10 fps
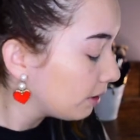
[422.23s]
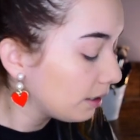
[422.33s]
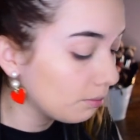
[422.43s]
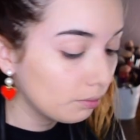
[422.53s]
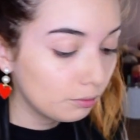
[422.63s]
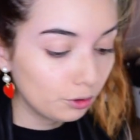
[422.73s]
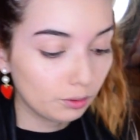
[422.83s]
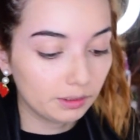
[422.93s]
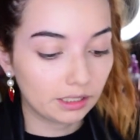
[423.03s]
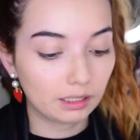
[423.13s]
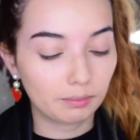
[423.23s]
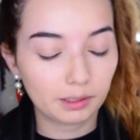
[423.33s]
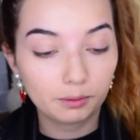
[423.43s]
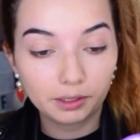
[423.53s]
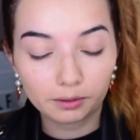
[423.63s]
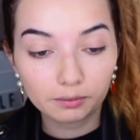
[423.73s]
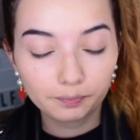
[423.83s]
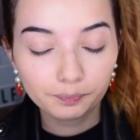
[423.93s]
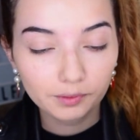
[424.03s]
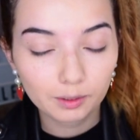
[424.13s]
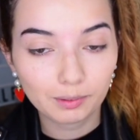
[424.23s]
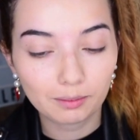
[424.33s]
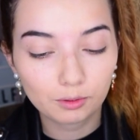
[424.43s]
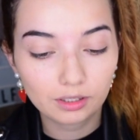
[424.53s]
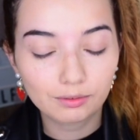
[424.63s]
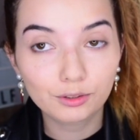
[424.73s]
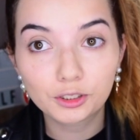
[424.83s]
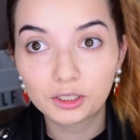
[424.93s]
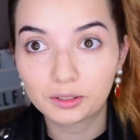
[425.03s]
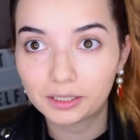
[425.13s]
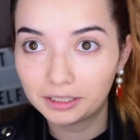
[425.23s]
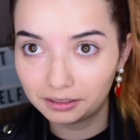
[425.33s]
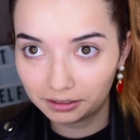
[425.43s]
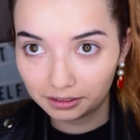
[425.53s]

Me da mucho pesar, pero bueno, esperemos que funcione.